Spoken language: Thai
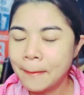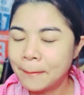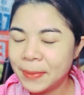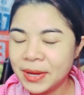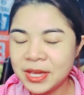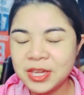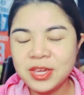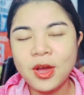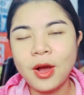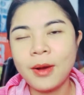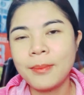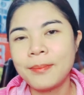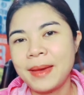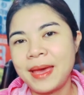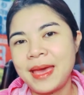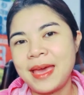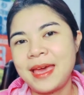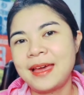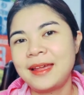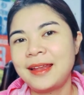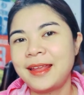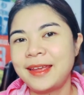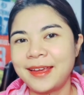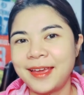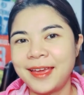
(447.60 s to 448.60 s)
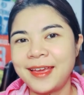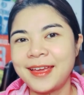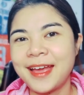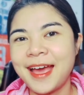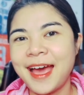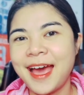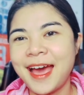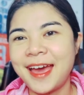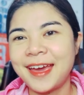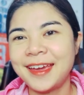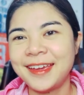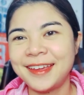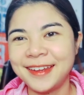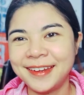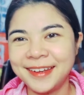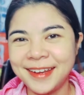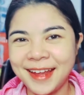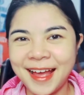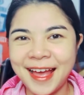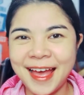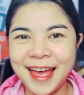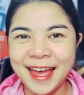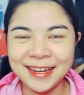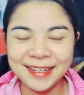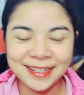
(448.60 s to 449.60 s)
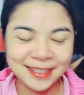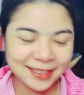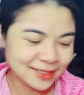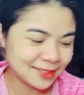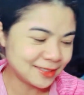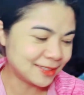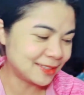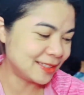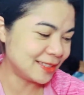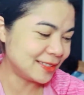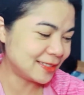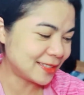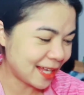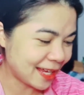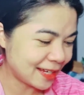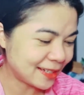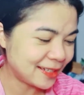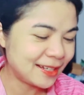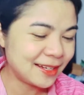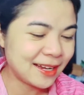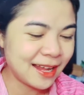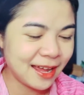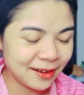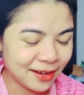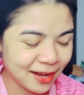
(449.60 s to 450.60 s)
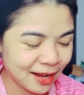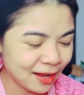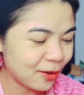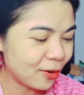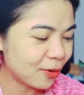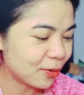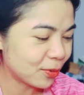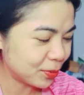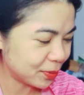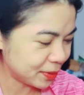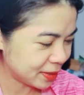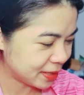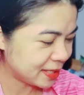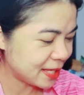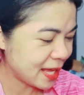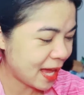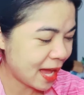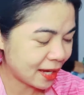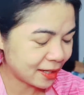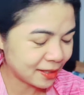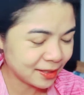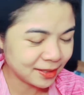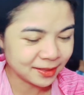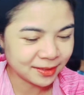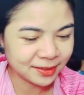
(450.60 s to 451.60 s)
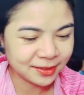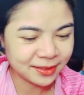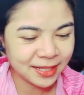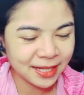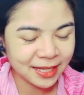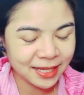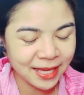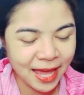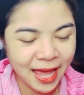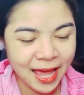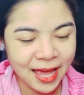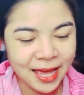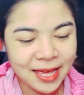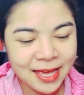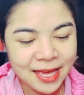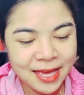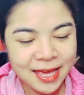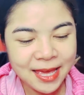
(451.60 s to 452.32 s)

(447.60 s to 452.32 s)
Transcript: ไม่ยอมแพ้อะไรง่ายๆนะคะนี่คือนิสัยที่น่ารักของคุณอีกอย่างหนึ่งนะคะ